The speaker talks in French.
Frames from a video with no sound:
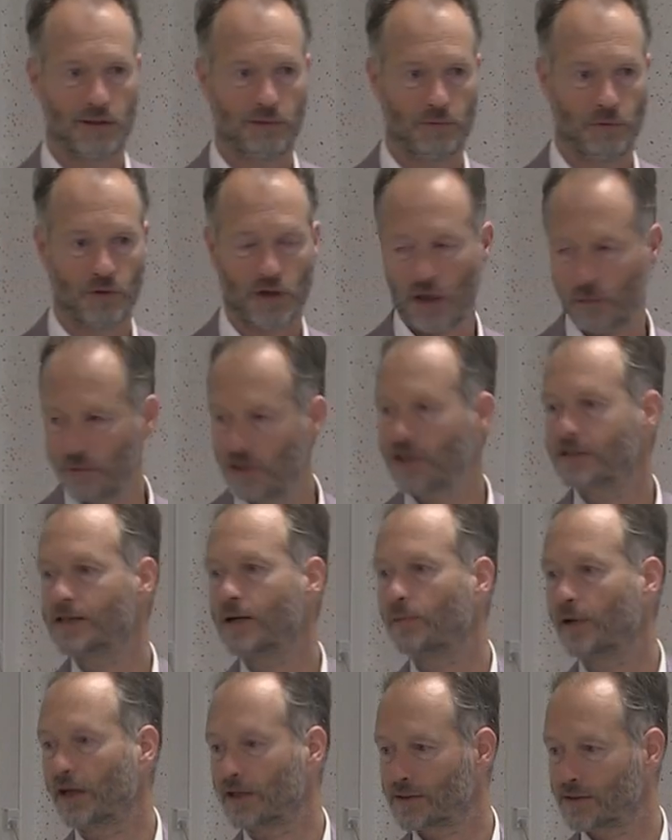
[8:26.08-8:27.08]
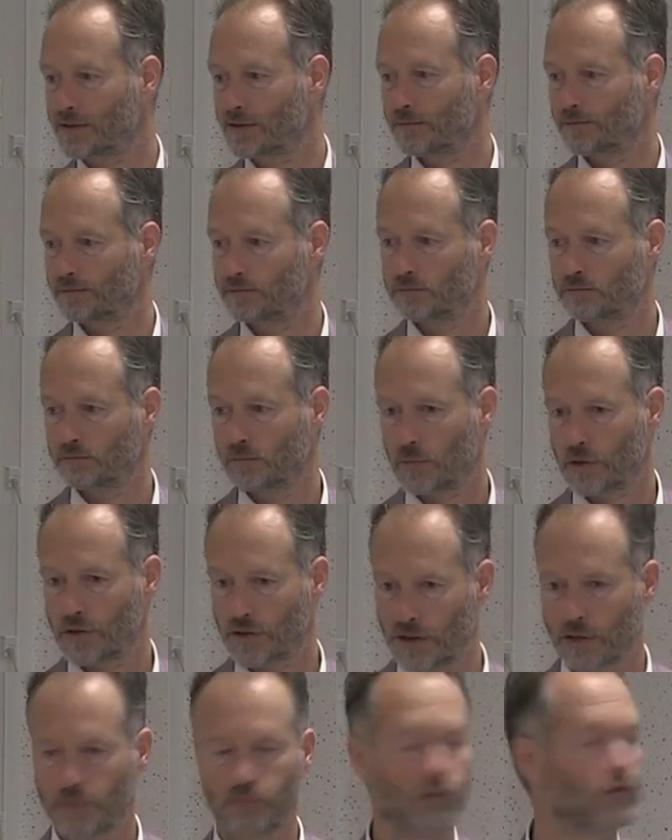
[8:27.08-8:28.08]
Mais on l'a remis à sa place,
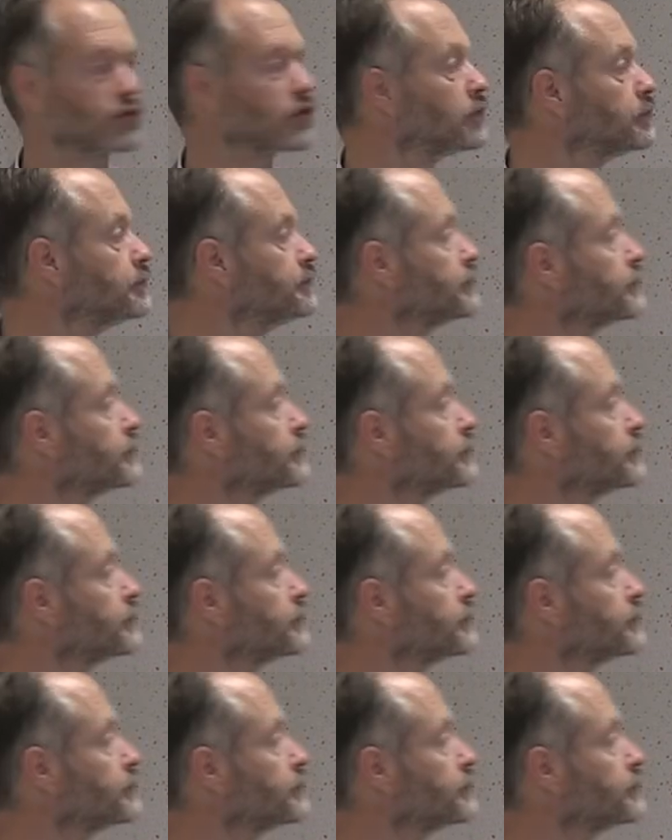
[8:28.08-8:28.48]
5%.